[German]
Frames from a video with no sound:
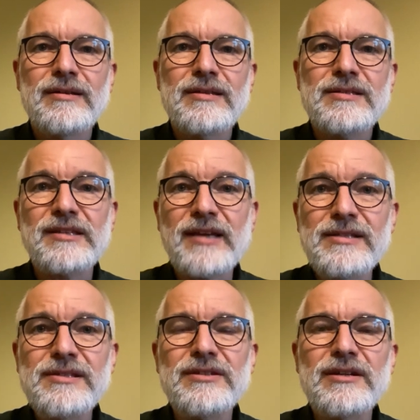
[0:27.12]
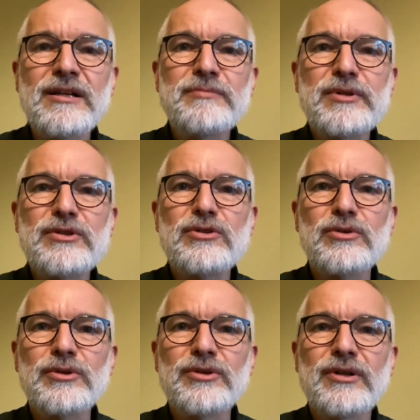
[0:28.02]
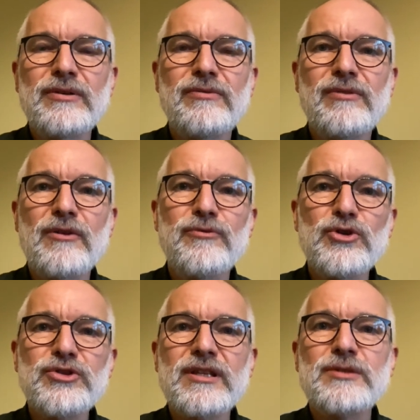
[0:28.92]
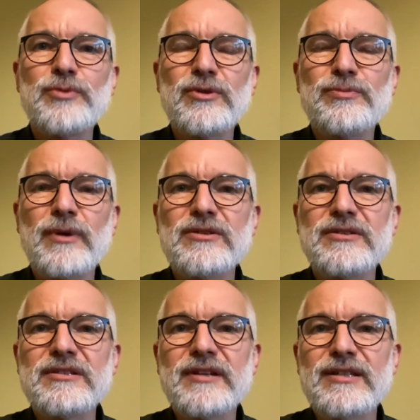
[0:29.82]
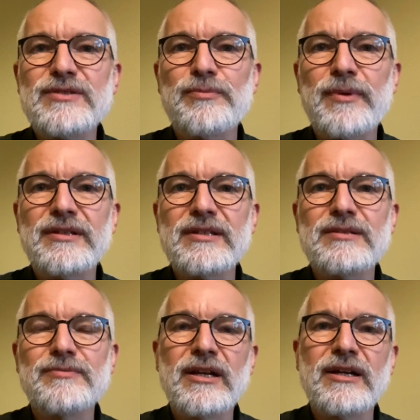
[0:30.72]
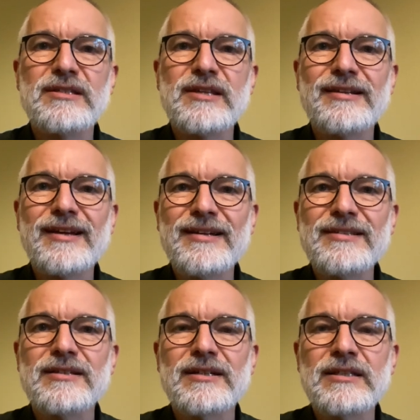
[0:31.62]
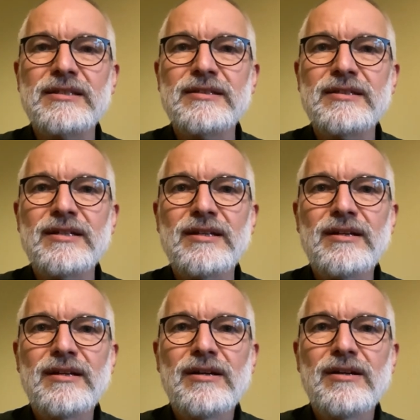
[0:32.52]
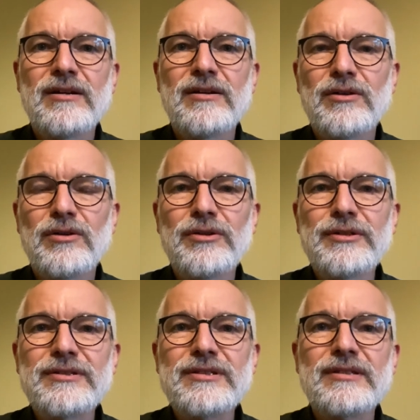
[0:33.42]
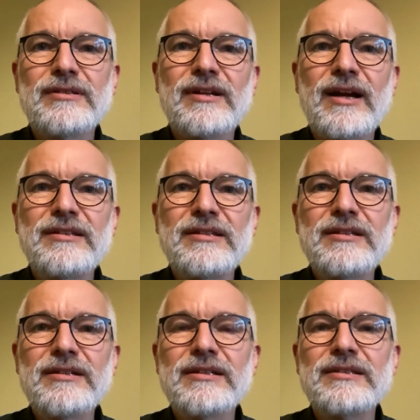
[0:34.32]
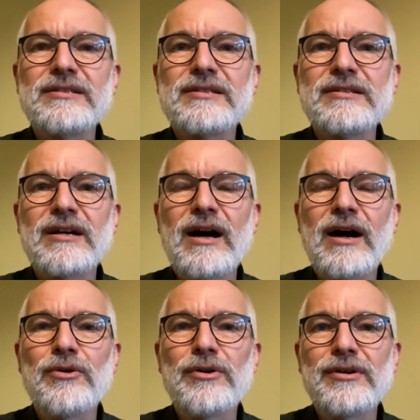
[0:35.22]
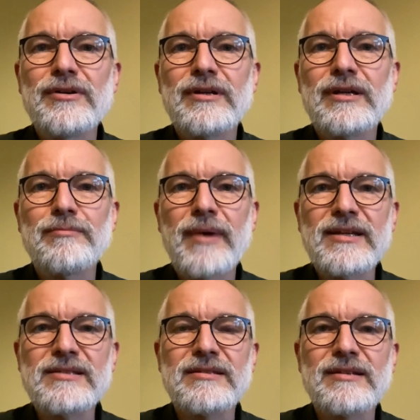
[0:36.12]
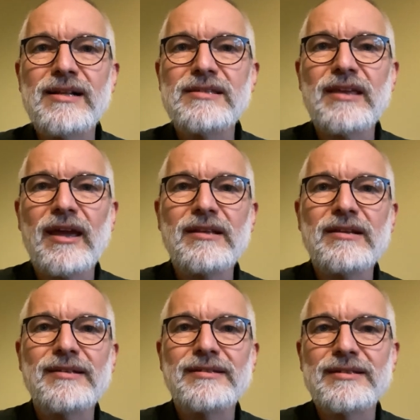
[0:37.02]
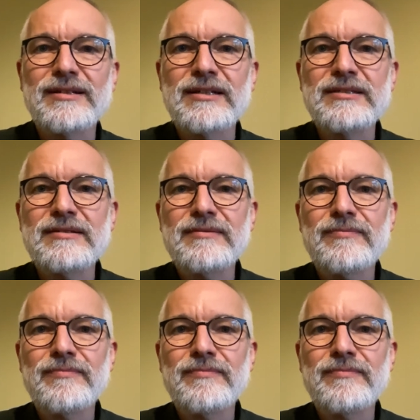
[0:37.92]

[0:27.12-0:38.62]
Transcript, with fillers: Seit 30 Jahren bin ich Grüner, war Vorstandssprecher des Kreisverbandes, war lange Zeit Kreisrat und kandidiere dieses Jahr auch in Meißen als Direktkandidat.